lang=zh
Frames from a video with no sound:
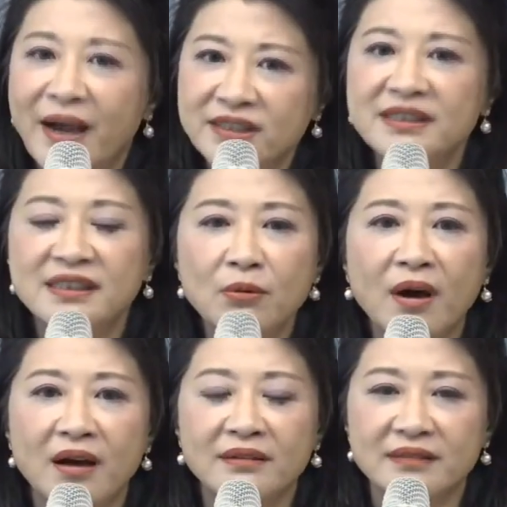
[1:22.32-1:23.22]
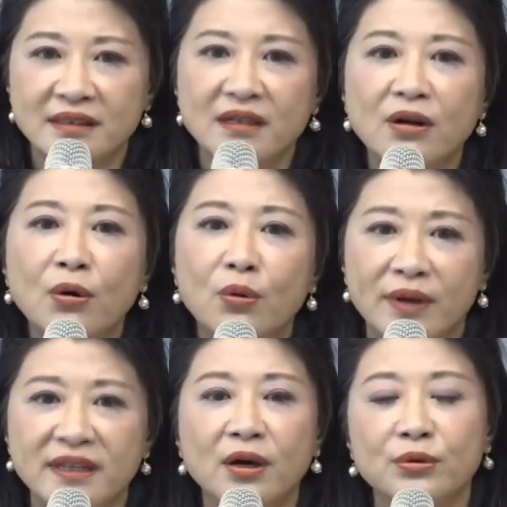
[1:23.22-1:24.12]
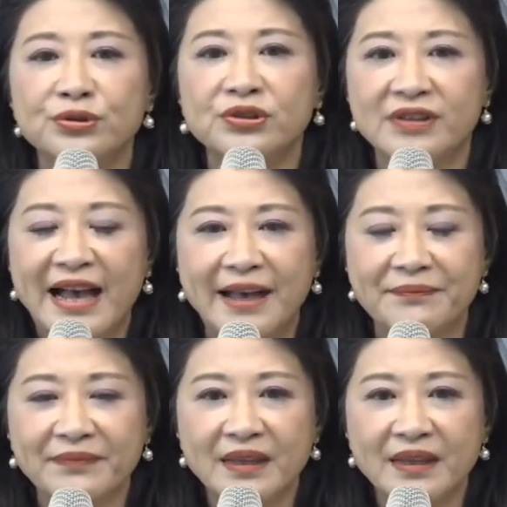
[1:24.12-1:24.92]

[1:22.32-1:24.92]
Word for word: 还是希望你能够回头是岸，